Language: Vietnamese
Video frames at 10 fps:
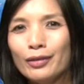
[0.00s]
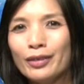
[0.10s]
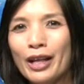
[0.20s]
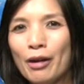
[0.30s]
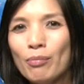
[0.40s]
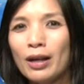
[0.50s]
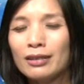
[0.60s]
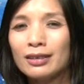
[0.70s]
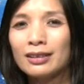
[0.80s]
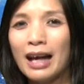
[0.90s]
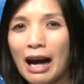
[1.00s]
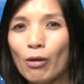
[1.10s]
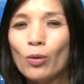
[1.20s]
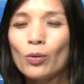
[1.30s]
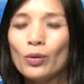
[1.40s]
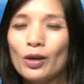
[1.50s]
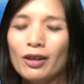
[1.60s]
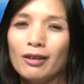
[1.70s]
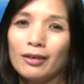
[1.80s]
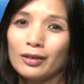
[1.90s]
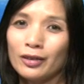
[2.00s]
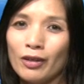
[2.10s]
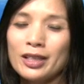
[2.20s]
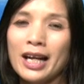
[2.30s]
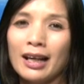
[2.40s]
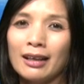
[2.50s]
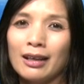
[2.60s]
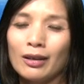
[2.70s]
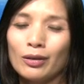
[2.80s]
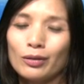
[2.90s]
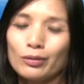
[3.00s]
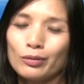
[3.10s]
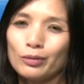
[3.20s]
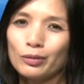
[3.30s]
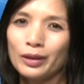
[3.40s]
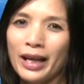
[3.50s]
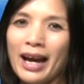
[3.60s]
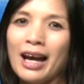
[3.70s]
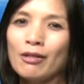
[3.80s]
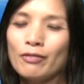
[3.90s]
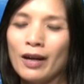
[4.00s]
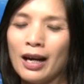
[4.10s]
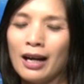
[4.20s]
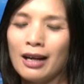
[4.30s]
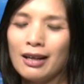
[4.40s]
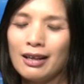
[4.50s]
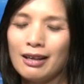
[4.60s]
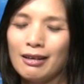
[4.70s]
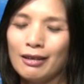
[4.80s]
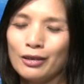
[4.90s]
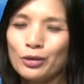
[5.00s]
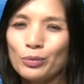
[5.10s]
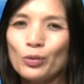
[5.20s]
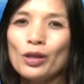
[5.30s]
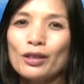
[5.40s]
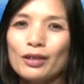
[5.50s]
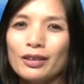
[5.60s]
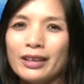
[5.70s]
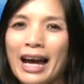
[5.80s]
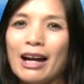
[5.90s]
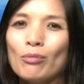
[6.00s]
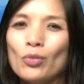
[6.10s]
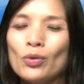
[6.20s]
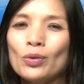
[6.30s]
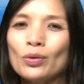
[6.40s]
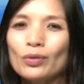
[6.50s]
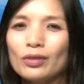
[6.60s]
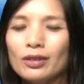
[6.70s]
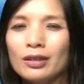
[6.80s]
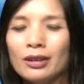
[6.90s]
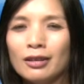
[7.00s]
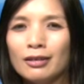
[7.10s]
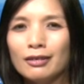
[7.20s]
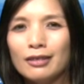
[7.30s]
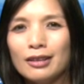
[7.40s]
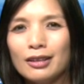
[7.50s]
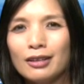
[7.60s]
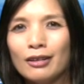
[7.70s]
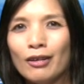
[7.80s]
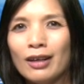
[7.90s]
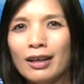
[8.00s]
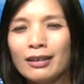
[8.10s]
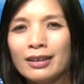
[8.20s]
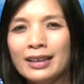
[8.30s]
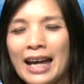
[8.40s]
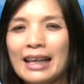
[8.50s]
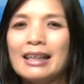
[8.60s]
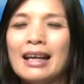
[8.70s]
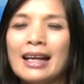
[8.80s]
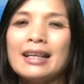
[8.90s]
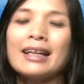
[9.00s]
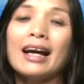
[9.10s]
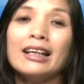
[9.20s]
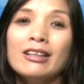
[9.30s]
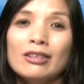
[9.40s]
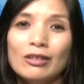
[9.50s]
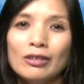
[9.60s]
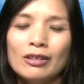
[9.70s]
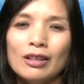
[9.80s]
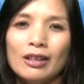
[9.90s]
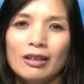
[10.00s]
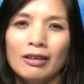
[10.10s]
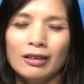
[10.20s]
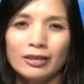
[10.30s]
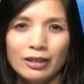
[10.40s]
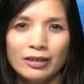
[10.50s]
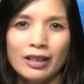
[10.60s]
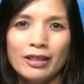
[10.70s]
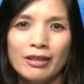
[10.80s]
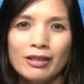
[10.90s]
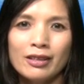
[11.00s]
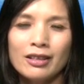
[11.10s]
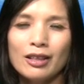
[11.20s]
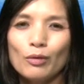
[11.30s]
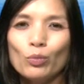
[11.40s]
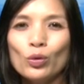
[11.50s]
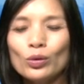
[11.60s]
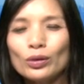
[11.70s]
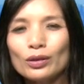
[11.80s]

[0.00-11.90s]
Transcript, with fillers: để mà tạo rõ ràng là Nga và uh, Trung Quốc đang muốn uh, gọi là giành lấy cái ảnh hưởng uh, trên thế giới, muốn